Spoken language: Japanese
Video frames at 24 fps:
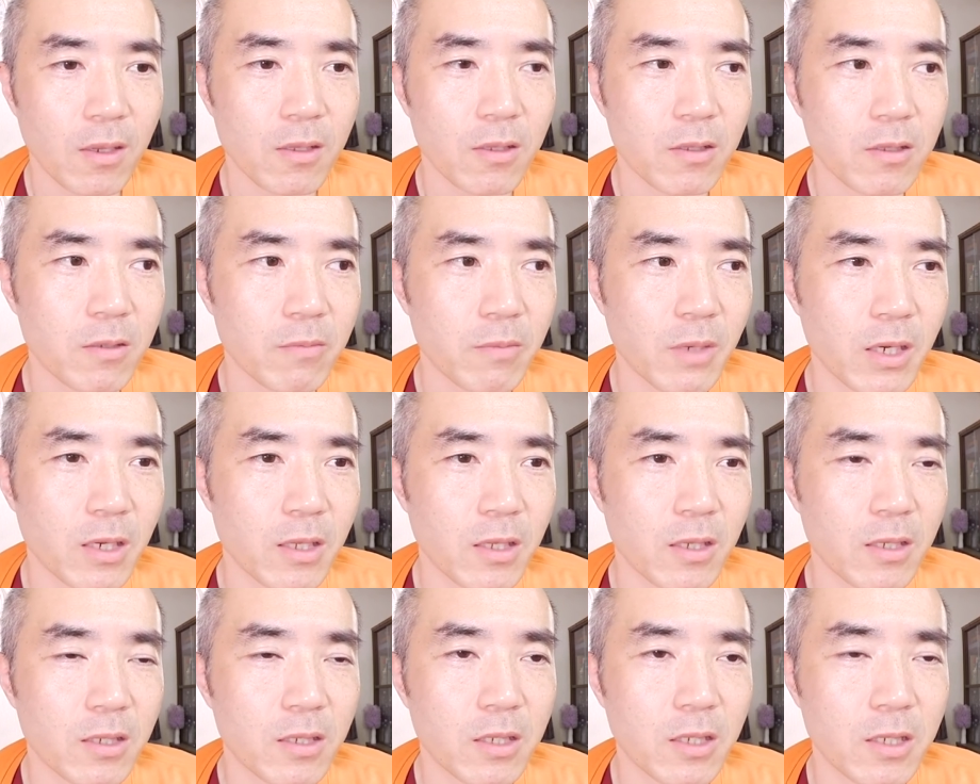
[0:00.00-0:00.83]
つま
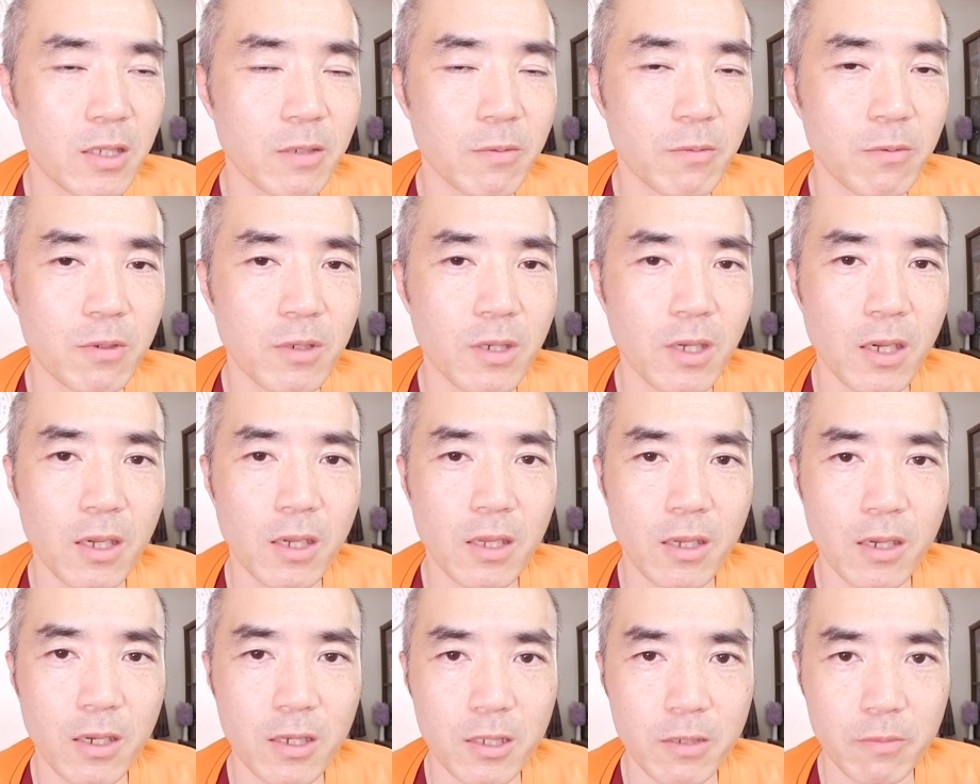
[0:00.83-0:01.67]
り死に向か
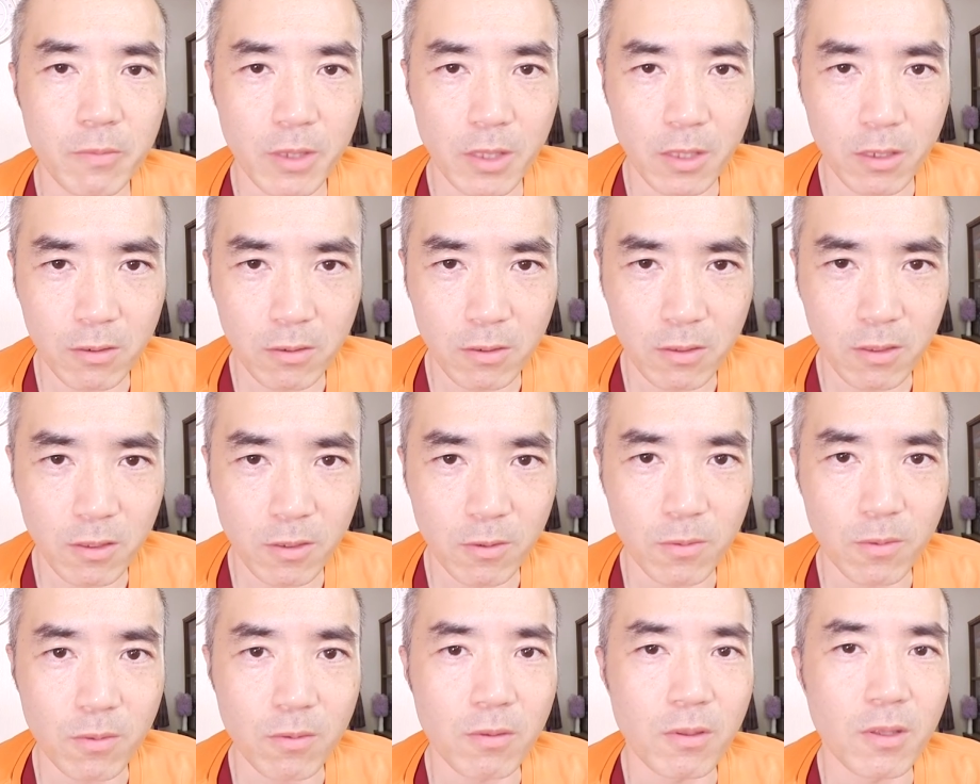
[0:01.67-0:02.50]
い始めてるって
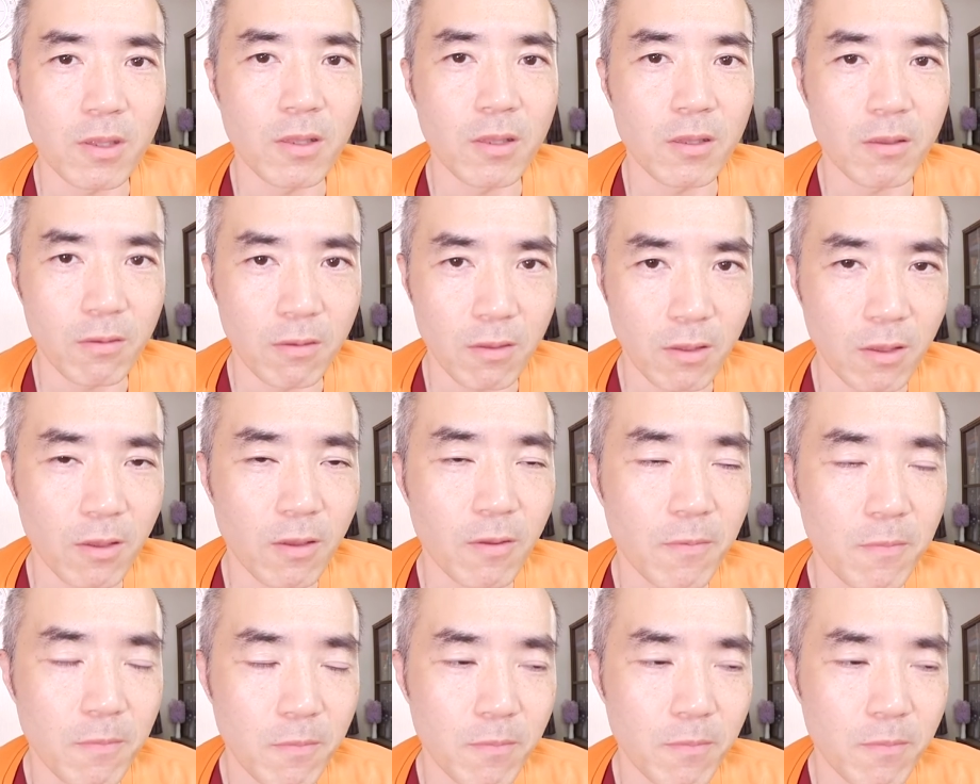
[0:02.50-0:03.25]
いうことなんだよね、